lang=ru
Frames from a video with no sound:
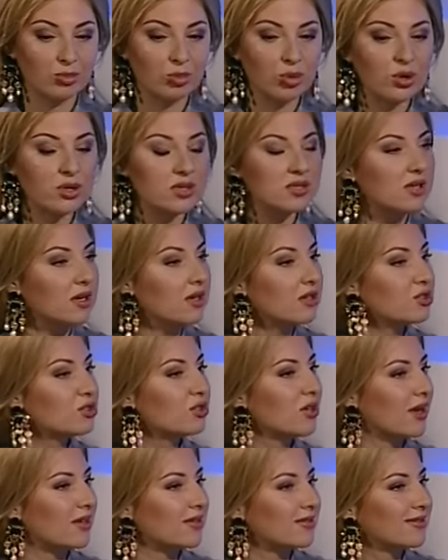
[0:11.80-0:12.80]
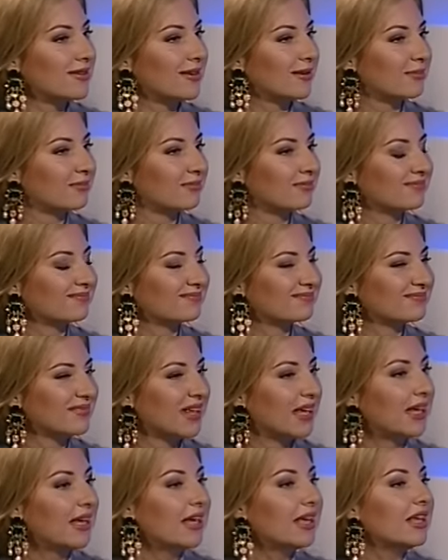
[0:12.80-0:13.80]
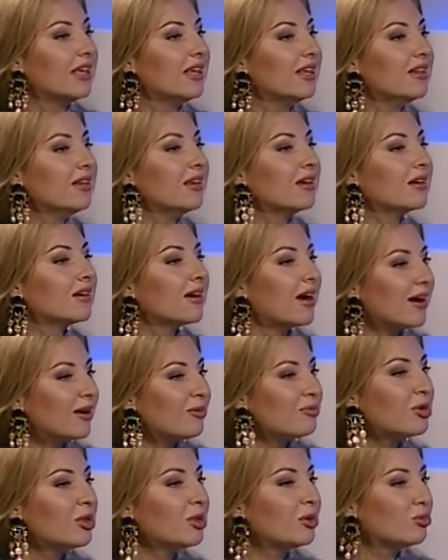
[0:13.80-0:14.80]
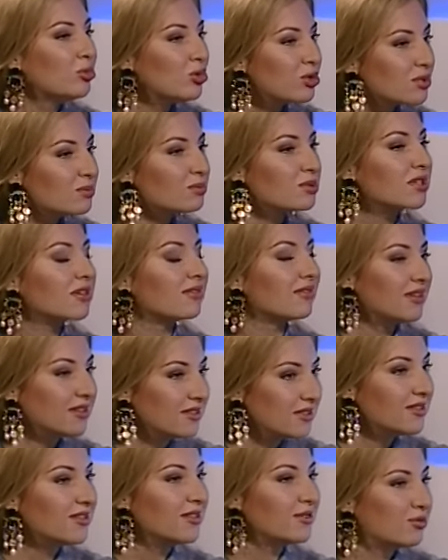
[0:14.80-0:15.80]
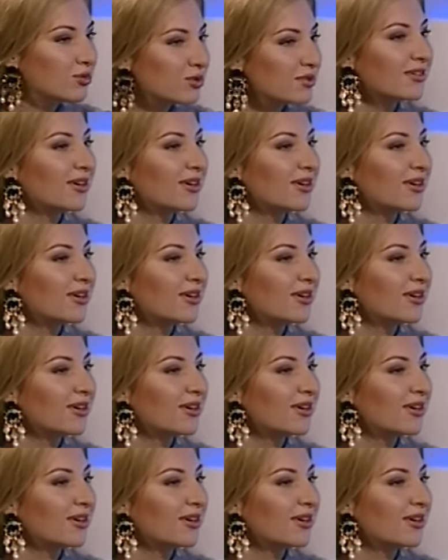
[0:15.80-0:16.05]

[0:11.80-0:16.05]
поисках счастья. И никак мы не можем схватить его за